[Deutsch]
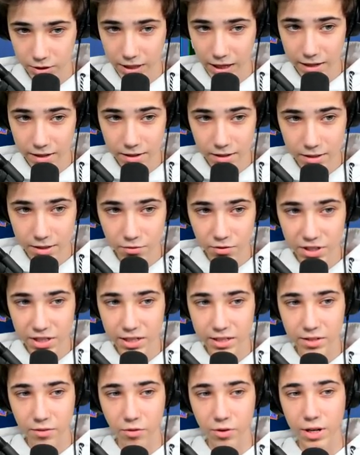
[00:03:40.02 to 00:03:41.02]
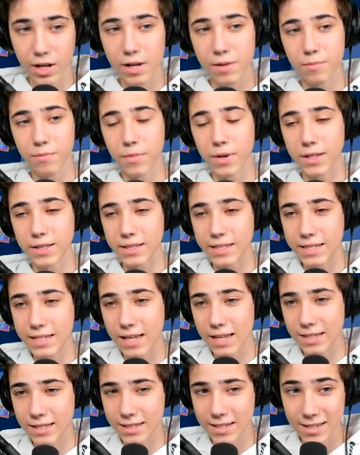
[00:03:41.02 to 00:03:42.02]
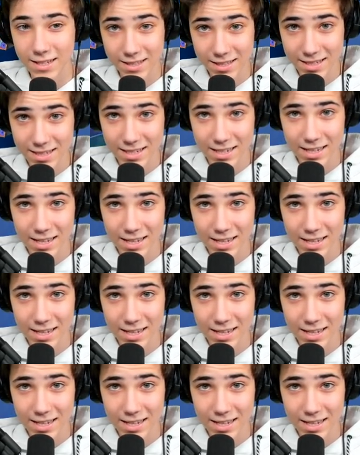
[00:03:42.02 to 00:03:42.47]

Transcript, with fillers: dann das Wichtigste von allem, die Skins.